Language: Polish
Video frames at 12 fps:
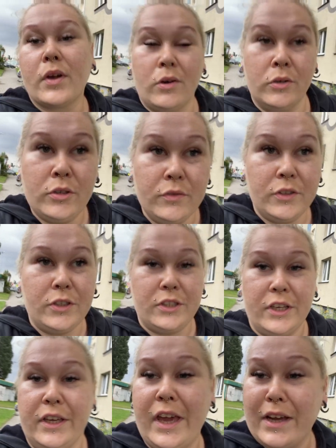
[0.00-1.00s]

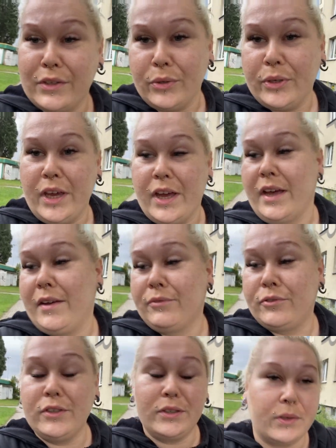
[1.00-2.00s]
Oczywiście jak to ja
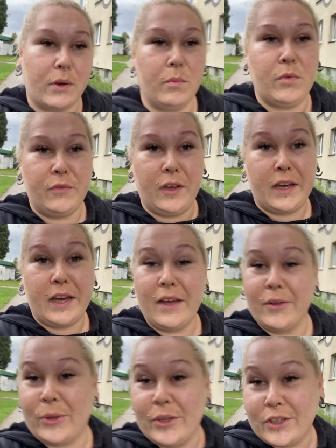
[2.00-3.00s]
wszystko mówię
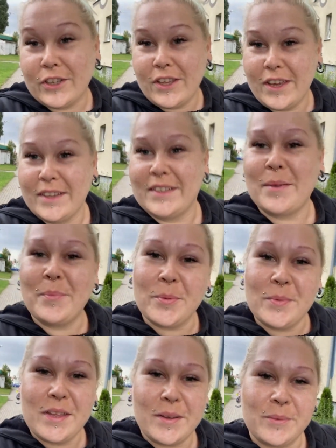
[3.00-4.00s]
chaotycznie,
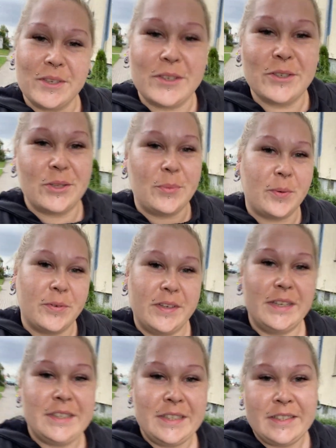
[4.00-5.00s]
zapominam czegoś
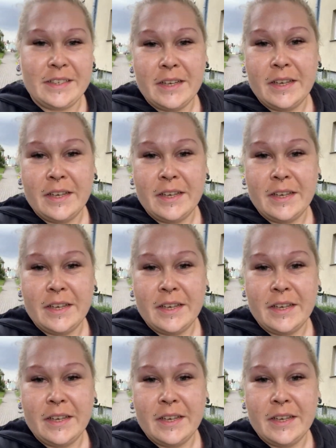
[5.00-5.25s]
dopowiedzieć,